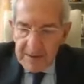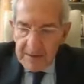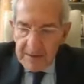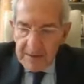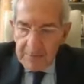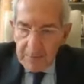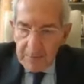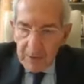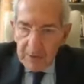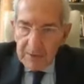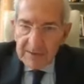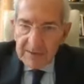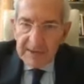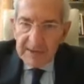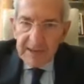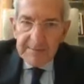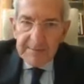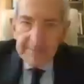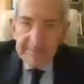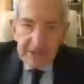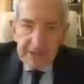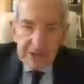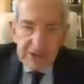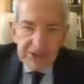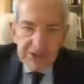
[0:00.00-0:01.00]
molte
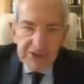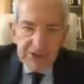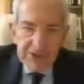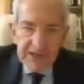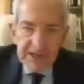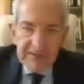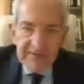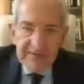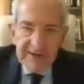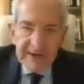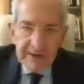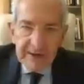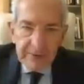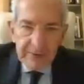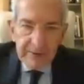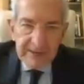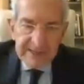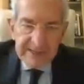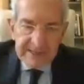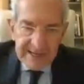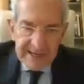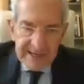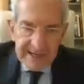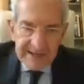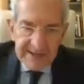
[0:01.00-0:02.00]
medicine vengono
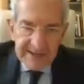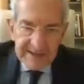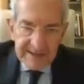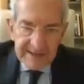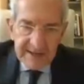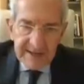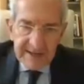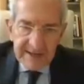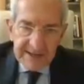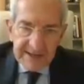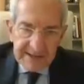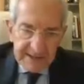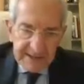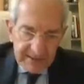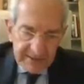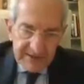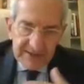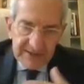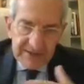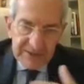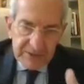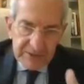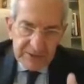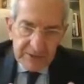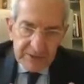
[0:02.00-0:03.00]
estratte
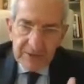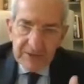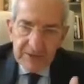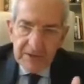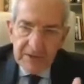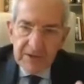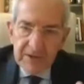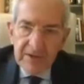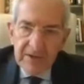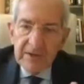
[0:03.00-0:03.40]
attraverso